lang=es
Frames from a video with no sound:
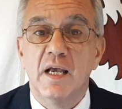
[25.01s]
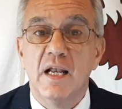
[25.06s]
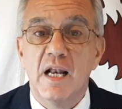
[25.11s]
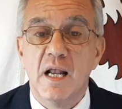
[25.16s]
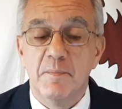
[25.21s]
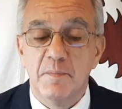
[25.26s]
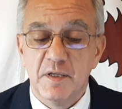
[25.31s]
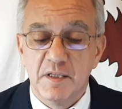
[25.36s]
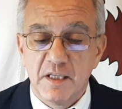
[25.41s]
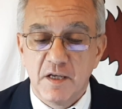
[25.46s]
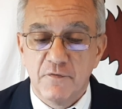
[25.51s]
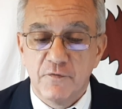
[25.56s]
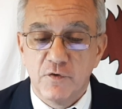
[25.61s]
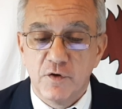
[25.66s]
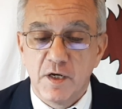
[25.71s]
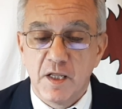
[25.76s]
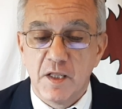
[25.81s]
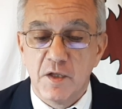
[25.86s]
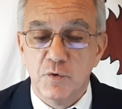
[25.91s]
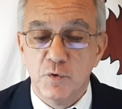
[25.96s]
es la
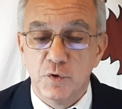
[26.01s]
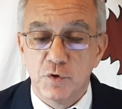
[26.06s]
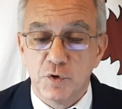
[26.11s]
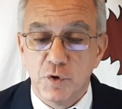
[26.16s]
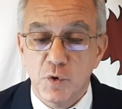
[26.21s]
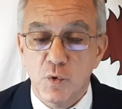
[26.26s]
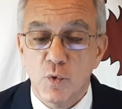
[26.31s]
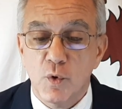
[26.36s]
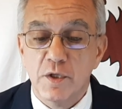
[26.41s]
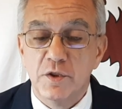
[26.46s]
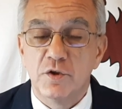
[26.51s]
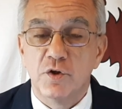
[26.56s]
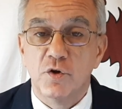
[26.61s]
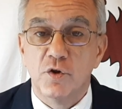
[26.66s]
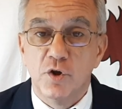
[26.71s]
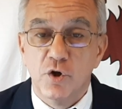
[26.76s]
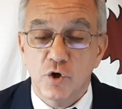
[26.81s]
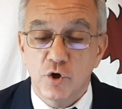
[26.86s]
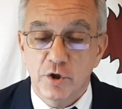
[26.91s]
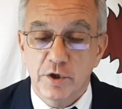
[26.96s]
metáfora de nuestro encuentro
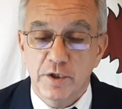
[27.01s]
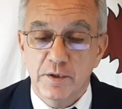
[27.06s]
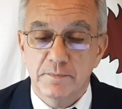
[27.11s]
de hoy.